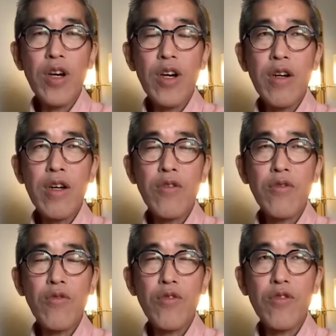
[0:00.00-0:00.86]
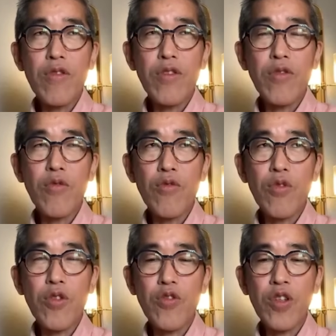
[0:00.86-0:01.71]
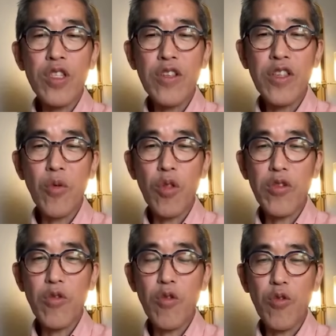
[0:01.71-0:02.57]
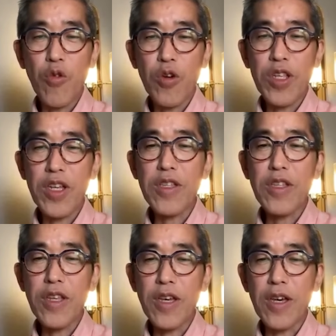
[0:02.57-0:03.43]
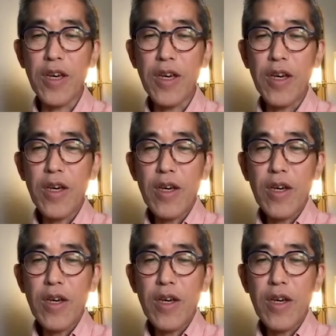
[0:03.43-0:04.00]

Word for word: 長で考えると、実は日うん、本の衆院選でも同じことが起きていて、う